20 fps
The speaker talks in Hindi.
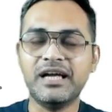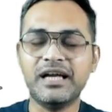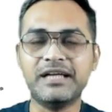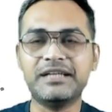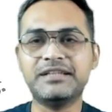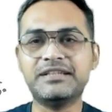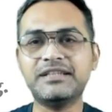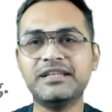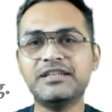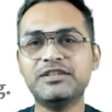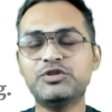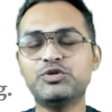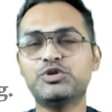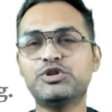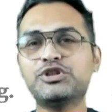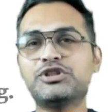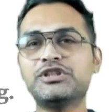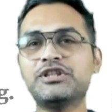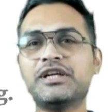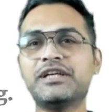एनटीए
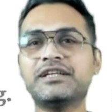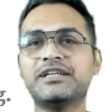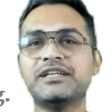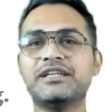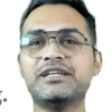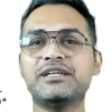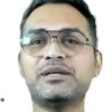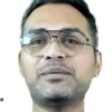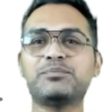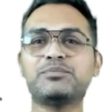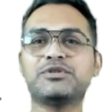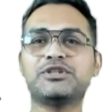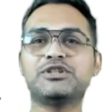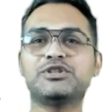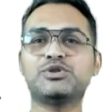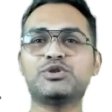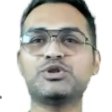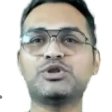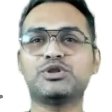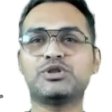यूजीसी नेट ने अपनी
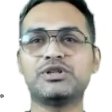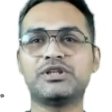जो